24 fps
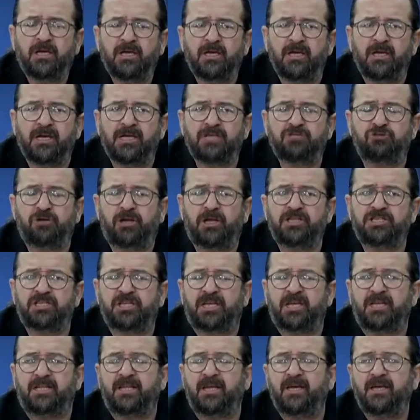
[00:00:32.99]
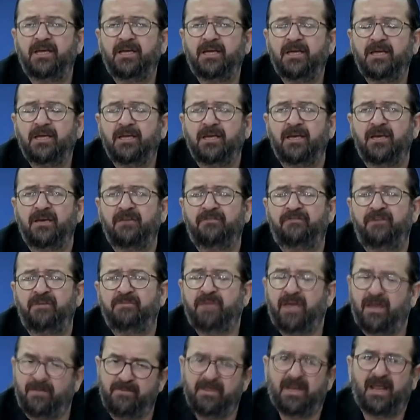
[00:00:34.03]
Ee, sürekli şekilde e,
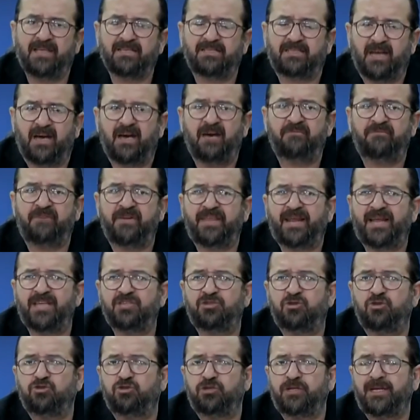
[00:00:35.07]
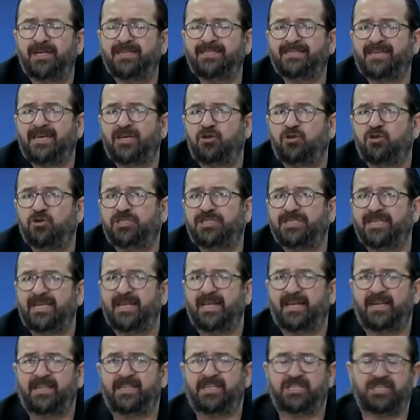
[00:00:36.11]
yani biraz daha federasyoncuları terörist
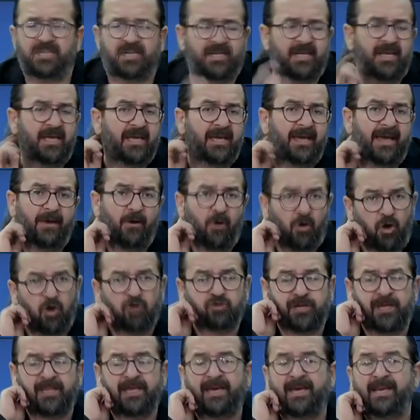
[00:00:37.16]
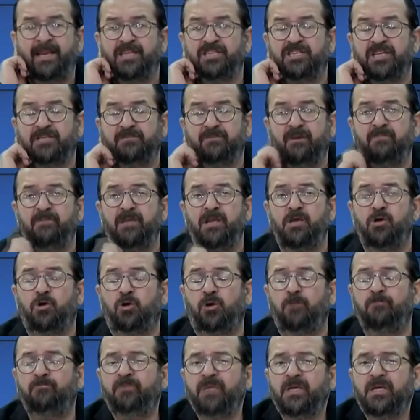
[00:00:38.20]
ilan edecek. Yani o noktaya da geleceğiz ben
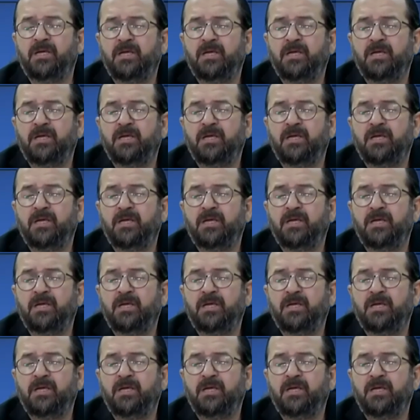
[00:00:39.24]
biliyorum.